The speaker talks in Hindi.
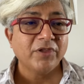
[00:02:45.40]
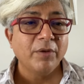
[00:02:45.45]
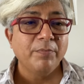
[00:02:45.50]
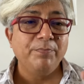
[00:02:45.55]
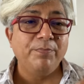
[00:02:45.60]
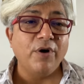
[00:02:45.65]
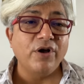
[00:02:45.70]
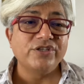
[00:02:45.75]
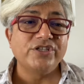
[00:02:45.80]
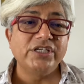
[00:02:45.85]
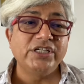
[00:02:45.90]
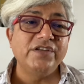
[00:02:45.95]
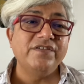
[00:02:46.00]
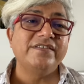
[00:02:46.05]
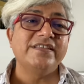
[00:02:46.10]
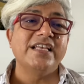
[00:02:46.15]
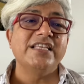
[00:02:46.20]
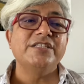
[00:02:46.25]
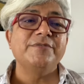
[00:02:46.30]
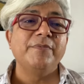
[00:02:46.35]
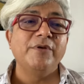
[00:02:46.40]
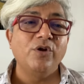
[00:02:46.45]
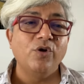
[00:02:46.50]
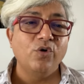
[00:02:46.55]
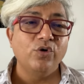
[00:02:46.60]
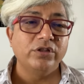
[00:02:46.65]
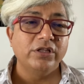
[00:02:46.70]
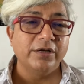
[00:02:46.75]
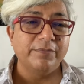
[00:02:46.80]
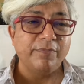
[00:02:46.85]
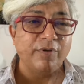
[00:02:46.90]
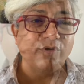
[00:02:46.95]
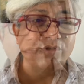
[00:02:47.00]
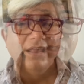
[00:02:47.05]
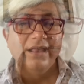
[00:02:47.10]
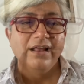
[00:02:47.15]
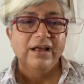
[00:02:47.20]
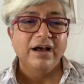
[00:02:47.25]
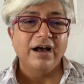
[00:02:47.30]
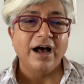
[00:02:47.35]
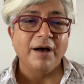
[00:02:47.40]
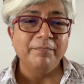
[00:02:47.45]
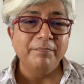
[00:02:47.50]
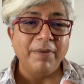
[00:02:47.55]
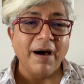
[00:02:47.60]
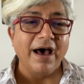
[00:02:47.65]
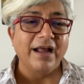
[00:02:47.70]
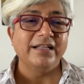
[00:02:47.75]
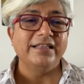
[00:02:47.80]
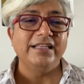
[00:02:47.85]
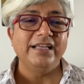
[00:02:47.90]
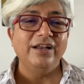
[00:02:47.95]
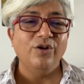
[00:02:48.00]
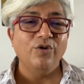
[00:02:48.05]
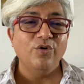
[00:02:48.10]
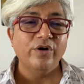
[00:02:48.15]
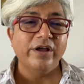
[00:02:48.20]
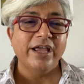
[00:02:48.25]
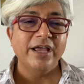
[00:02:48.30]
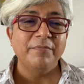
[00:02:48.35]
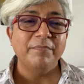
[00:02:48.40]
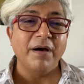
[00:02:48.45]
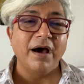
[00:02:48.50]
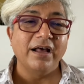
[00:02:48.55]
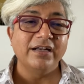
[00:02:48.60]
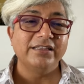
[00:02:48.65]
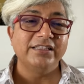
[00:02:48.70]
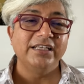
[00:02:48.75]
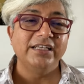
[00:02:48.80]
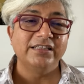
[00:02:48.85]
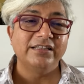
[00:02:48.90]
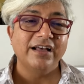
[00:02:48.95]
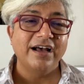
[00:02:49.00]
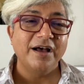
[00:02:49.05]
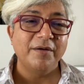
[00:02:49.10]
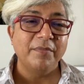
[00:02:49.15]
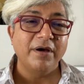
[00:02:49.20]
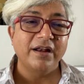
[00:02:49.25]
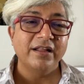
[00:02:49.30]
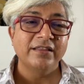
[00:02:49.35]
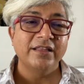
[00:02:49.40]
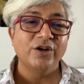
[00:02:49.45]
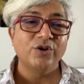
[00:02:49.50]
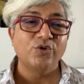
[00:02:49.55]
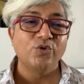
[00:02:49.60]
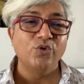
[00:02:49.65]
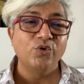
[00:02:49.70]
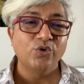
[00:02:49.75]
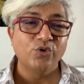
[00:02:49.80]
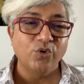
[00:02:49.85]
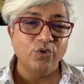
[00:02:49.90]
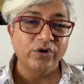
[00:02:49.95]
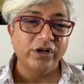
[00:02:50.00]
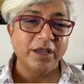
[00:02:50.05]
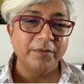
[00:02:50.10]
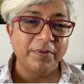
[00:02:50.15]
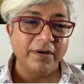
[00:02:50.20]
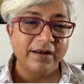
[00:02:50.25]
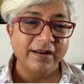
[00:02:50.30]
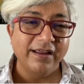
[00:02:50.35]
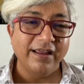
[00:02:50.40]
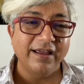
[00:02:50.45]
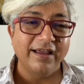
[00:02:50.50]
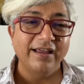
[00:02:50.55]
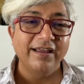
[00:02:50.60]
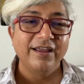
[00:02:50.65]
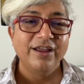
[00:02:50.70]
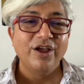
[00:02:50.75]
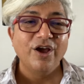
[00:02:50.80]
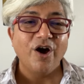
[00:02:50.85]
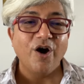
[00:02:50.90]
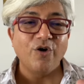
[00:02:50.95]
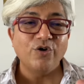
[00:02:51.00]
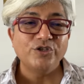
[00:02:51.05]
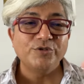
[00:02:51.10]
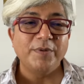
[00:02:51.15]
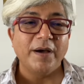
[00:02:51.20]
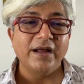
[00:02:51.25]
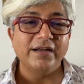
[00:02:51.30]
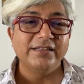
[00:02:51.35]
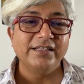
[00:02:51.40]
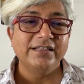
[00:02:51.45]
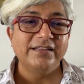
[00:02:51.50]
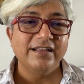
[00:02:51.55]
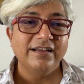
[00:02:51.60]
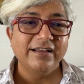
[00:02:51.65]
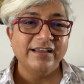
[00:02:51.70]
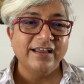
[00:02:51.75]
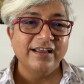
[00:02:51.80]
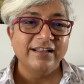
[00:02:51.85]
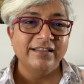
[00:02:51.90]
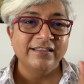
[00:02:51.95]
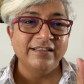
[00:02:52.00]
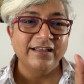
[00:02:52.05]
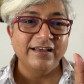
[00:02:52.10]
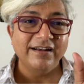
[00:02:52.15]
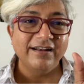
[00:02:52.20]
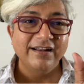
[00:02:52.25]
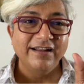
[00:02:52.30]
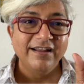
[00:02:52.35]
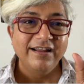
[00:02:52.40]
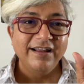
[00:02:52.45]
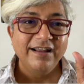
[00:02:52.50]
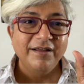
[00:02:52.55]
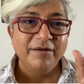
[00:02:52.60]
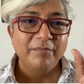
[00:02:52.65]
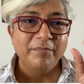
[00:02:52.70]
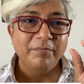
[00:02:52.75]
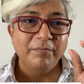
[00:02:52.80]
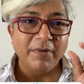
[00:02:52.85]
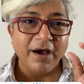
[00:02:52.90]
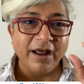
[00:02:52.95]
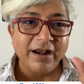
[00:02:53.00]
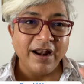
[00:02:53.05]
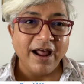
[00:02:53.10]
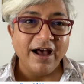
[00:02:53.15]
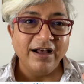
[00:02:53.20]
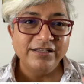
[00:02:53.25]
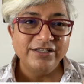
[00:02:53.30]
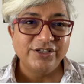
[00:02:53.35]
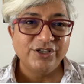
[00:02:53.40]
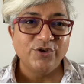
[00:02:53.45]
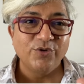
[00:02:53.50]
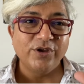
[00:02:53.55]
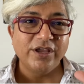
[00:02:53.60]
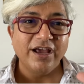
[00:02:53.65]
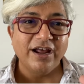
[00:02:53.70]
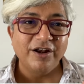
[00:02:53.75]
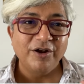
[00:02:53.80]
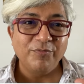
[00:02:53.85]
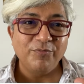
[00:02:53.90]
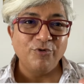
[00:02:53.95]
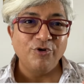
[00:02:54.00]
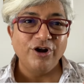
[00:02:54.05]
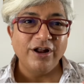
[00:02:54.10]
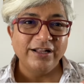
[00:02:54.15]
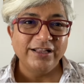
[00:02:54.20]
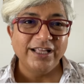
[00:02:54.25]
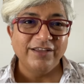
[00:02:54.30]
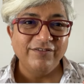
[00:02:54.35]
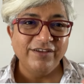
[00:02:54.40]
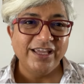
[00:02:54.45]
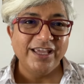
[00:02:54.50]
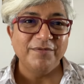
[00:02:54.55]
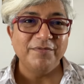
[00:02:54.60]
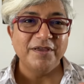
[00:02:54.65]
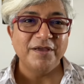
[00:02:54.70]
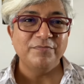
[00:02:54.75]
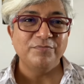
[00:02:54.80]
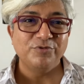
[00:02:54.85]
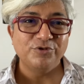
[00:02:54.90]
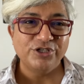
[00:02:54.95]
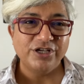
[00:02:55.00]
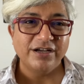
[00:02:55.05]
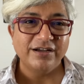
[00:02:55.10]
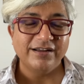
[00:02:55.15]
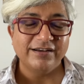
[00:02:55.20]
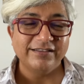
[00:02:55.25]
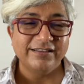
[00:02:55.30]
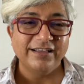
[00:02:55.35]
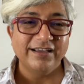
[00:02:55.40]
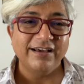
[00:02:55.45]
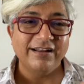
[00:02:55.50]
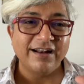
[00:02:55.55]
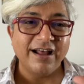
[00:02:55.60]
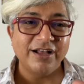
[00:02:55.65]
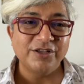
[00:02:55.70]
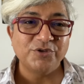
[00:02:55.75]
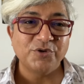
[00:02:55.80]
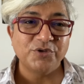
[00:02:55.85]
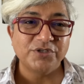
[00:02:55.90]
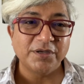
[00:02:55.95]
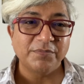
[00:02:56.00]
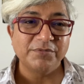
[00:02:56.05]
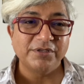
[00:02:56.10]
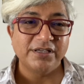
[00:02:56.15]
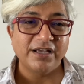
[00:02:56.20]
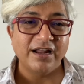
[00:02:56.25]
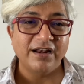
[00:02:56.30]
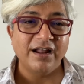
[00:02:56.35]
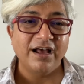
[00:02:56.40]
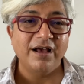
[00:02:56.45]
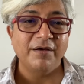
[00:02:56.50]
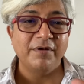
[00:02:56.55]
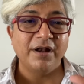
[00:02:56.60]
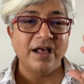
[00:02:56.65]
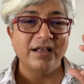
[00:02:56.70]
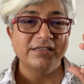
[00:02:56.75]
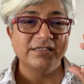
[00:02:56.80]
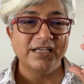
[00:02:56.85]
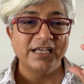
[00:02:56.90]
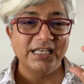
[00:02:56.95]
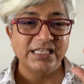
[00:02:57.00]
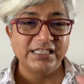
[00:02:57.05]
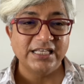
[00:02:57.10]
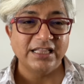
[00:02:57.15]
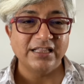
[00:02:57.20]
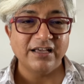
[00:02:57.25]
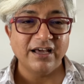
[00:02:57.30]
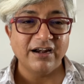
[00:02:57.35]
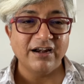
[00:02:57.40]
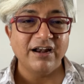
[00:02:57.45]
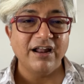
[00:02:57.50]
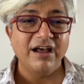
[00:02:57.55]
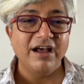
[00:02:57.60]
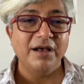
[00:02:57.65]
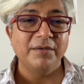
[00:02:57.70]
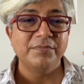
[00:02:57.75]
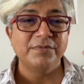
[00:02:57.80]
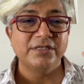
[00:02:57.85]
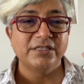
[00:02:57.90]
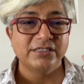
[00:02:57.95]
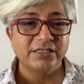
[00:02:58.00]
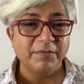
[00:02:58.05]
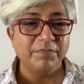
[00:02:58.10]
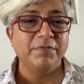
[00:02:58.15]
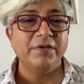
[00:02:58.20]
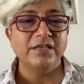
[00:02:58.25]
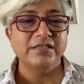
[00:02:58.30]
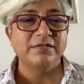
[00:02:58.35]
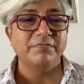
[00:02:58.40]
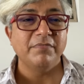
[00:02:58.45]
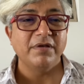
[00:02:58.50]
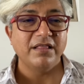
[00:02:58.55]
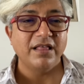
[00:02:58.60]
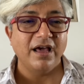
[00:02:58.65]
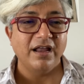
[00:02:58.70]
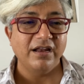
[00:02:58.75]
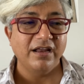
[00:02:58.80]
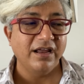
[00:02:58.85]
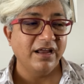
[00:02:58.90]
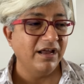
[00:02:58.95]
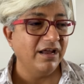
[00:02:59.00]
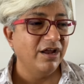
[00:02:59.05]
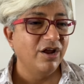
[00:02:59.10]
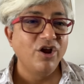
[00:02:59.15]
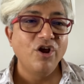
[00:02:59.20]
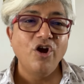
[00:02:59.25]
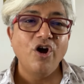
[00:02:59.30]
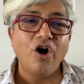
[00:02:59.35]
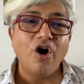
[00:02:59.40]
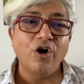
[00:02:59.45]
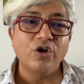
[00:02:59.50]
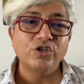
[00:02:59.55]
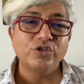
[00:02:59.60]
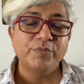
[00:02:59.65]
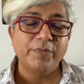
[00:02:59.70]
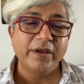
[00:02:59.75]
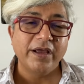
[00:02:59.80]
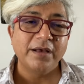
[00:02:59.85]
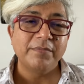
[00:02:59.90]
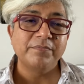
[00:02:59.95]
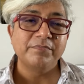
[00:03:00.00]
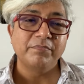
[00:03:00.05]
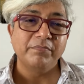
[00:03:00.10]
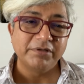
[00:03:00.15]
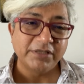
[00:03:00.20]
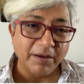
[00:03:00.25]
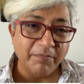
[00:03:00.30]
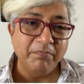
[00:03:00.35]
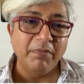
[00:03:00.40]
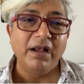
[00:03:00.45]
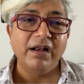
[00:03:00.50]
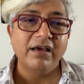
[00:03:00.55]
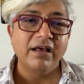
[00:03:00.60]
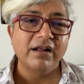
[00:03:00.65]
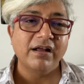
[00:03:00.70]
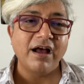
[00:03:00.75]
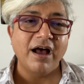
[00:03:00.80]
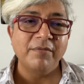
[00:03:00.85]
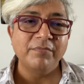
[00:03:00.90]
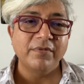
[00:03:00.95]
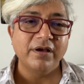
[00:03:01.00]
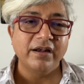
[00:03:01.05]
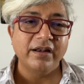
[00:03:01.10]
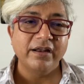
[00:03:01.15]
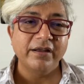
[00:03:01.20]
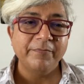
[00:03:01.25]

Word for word: पॉजिटिव सेंस में लोगों तक पहुंचे हम भारतीय लोग हैं भारतीयता हमारे अंदर कूट कूट के भरी है और उस भारतीयता के अंदर अनाज क्योंकि अन्नपूर्णा देवी की भी हम पूजा करते हैं अनाज को समझाना अनाज की इज्जत करना हम सब की जिम्मेदारी है और उस पर हम सब मिलकर काम करें